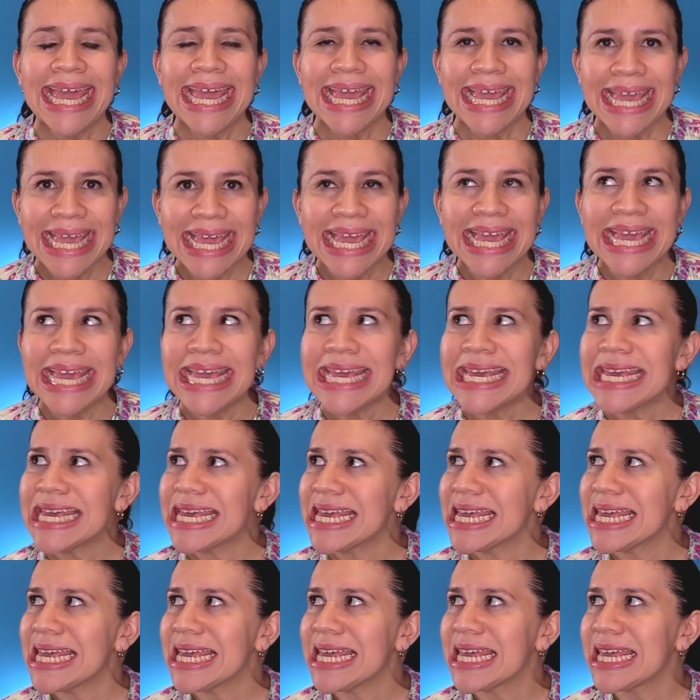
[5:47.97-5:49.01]
y
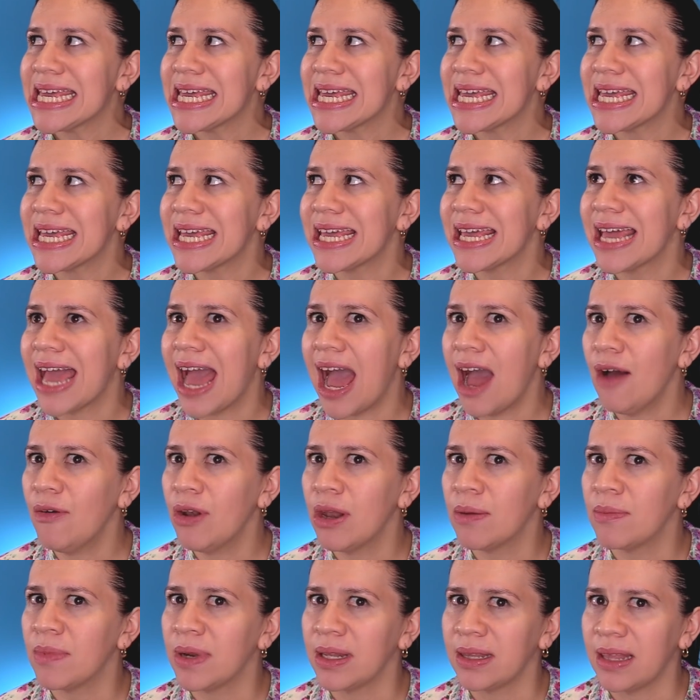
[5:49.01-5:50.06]

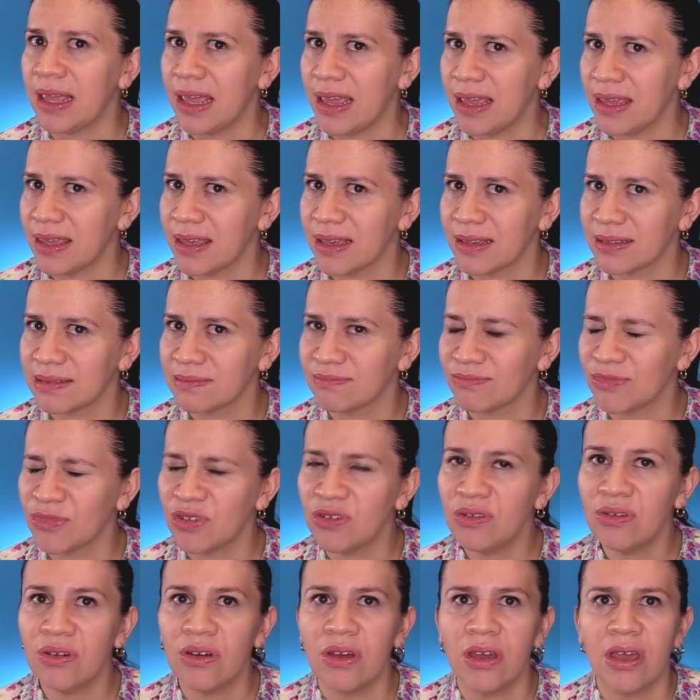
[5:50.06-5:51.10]
habla mal de ellas.
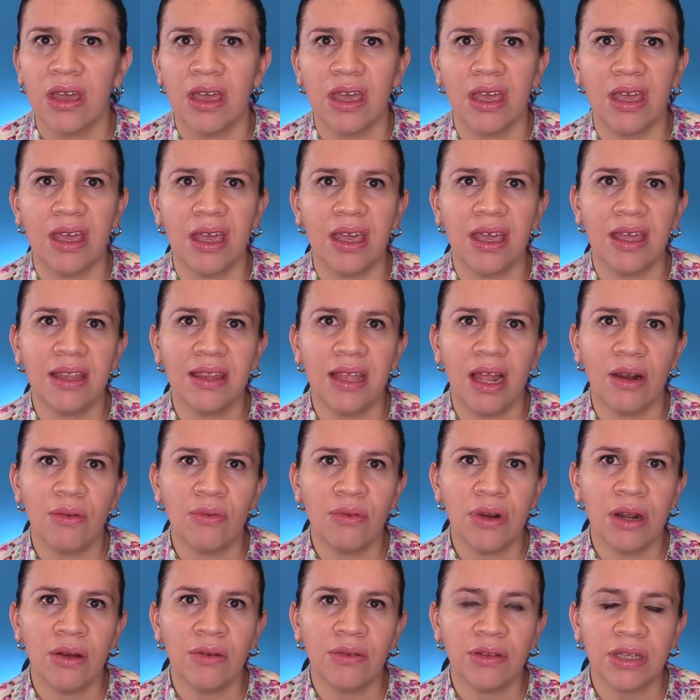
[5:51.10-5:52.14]
Eh, de
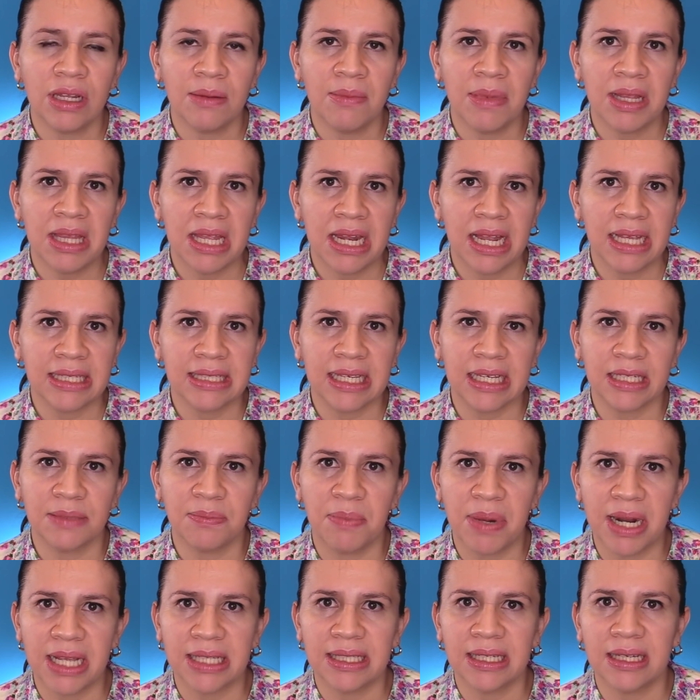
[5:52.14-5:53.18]
alguna u otra manera se
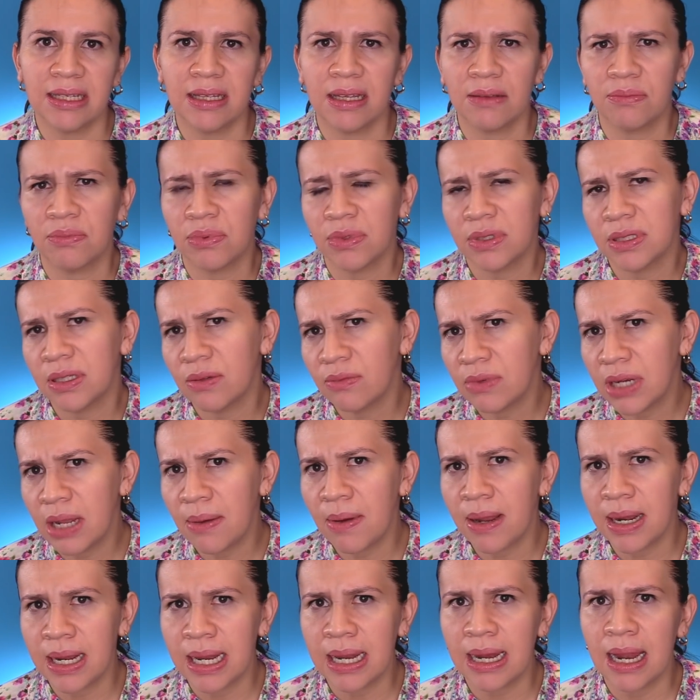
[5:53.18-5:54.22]
expresa pues, de una
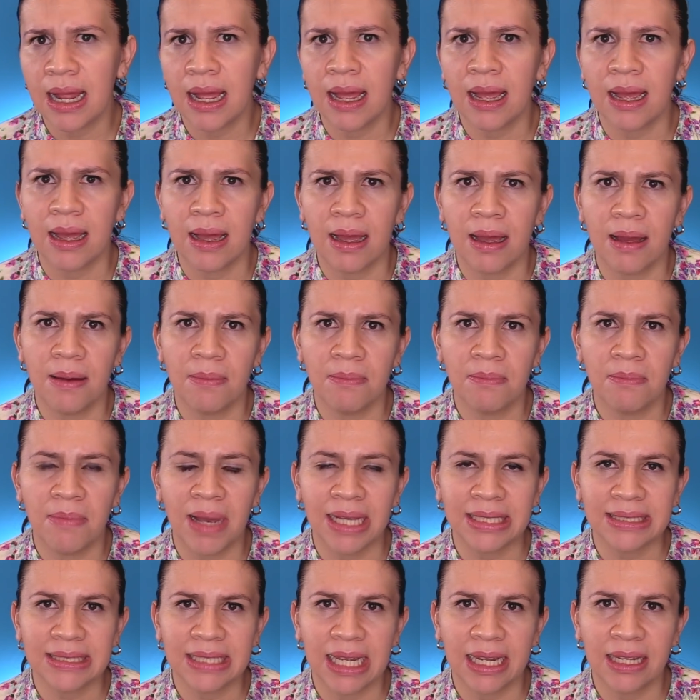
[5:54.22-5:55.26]
manera
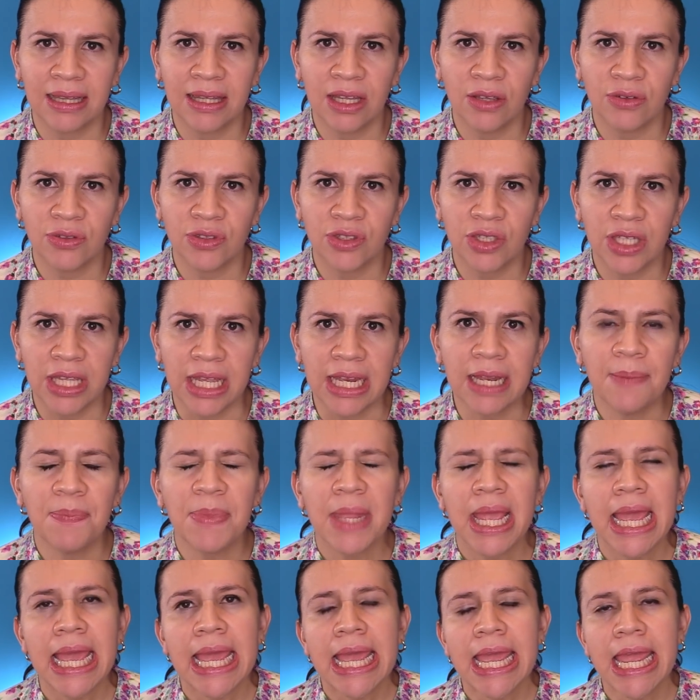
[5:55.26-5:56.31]
bastante hostil
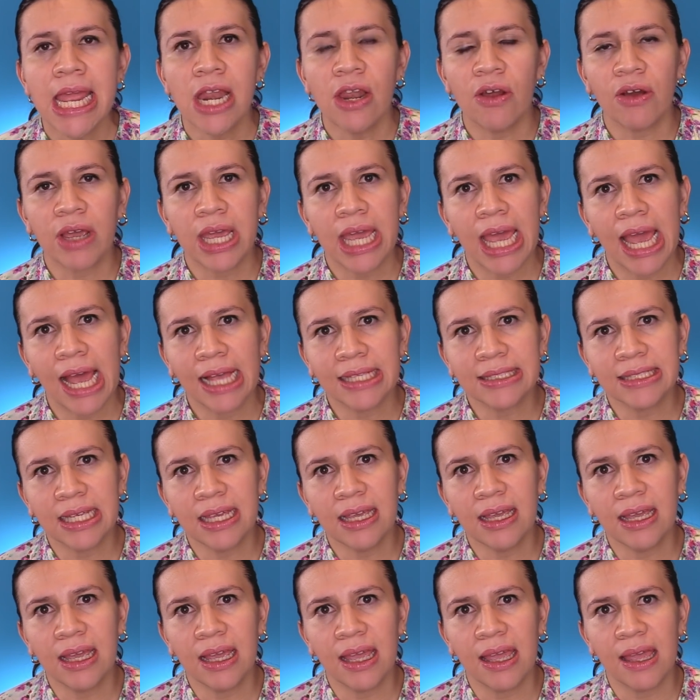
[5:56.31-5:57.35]
y lo que
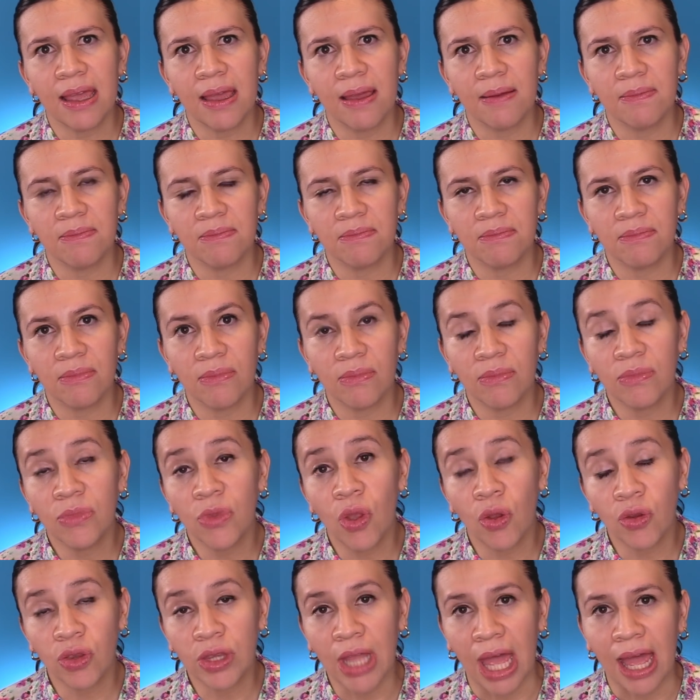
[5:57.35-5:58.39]
hace
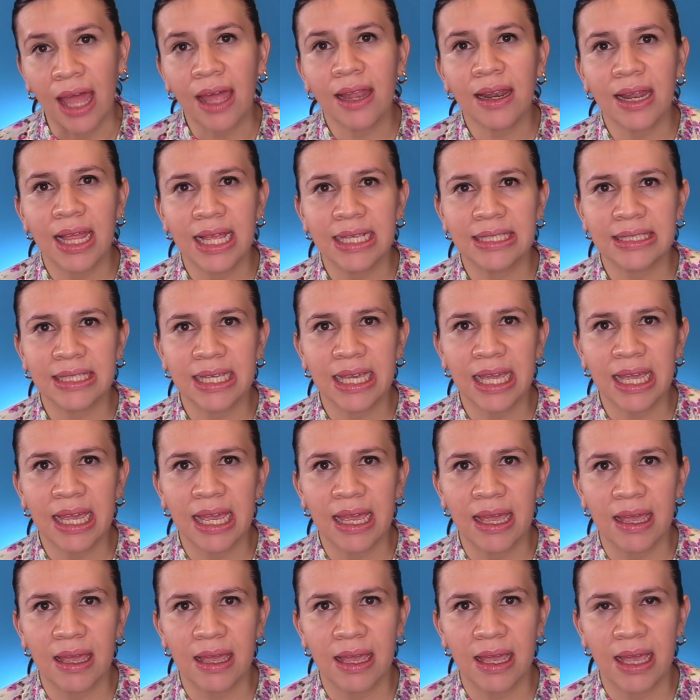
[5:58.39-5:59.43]
notar es
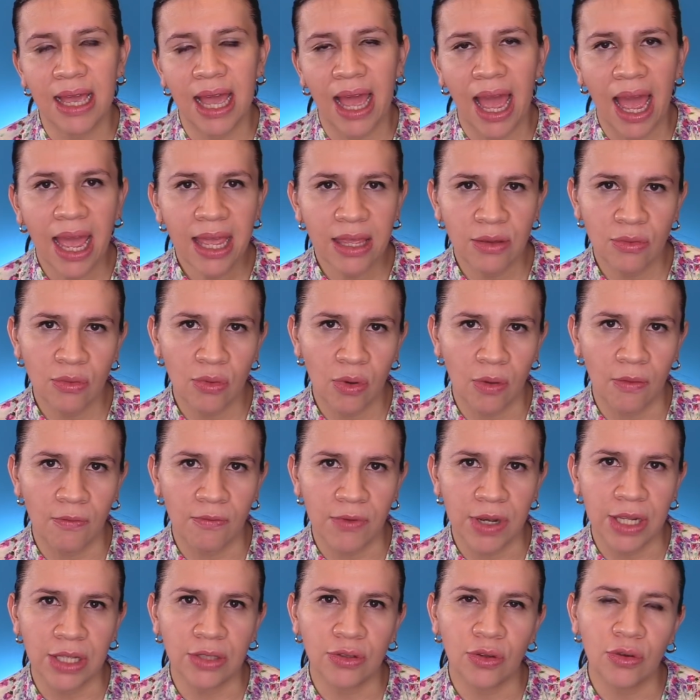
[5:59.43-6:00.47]
que hay un
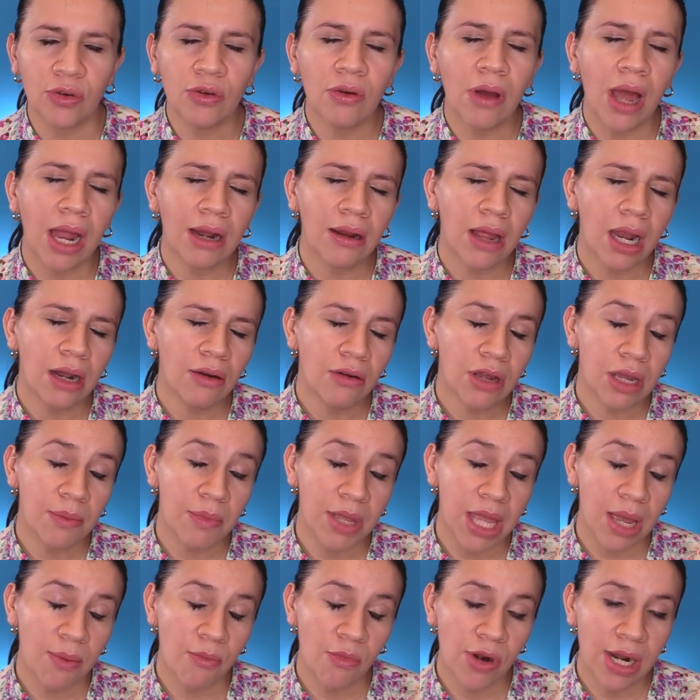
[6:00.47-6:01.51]
conflicto, ¿no? algo que
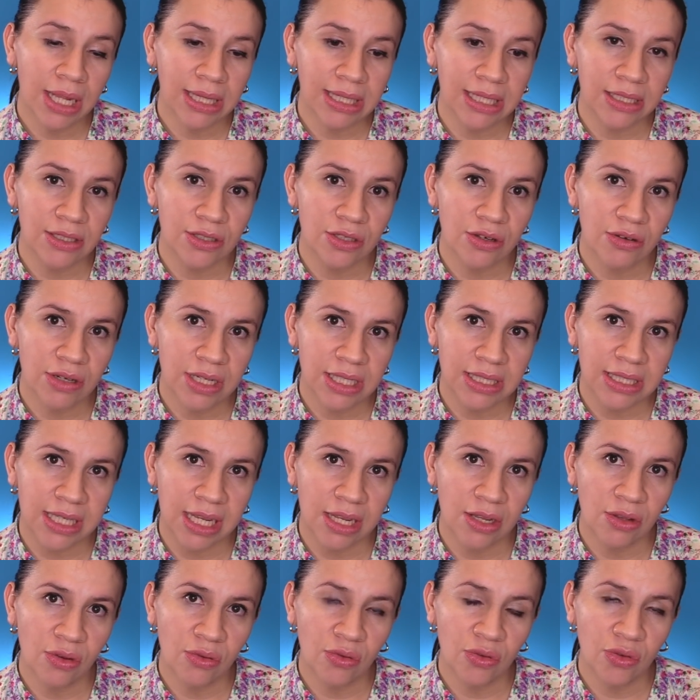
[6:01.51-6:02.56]
me llamó la atención es
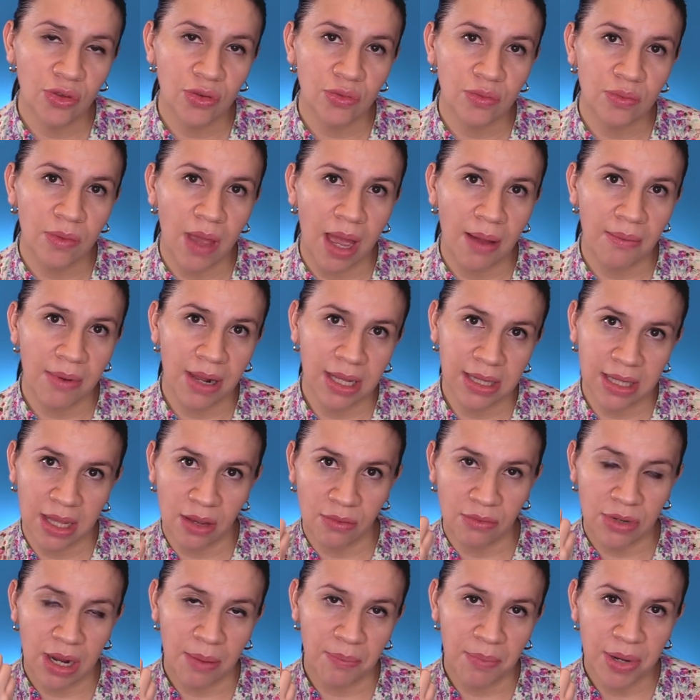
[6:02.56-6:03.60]
que no nos hablan de
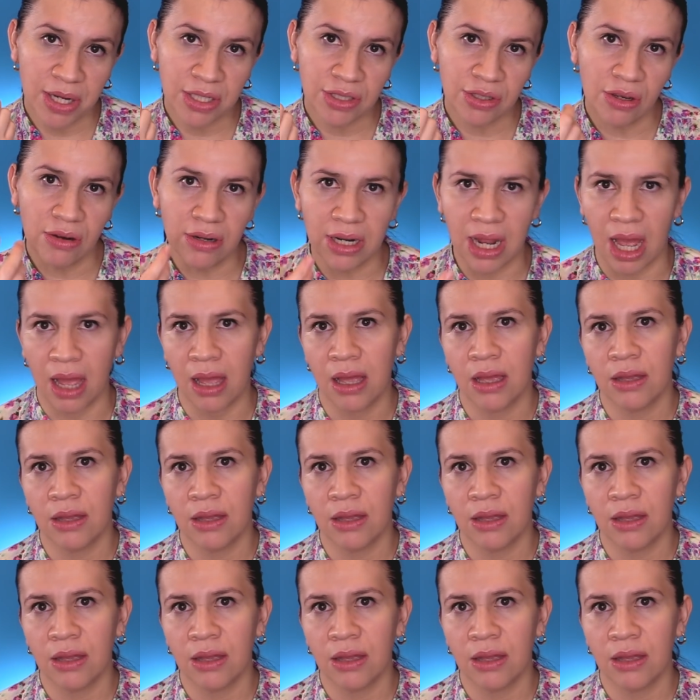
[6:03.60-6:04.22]
una persona,